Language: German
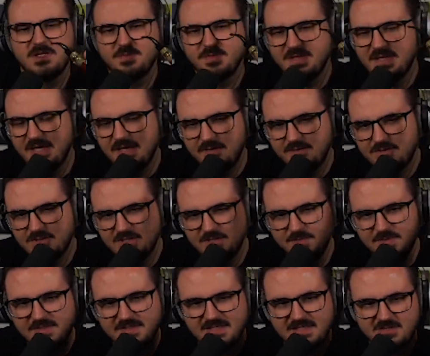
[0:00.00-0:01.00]
bin neidisch, ich
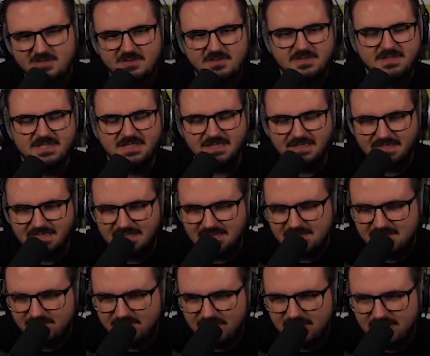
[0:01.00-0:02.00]
bin Taschen, Ta
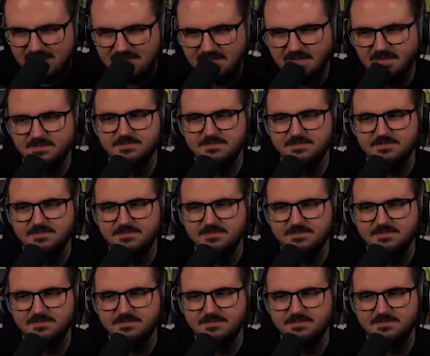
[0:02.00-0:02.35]
Tassenfanatiker.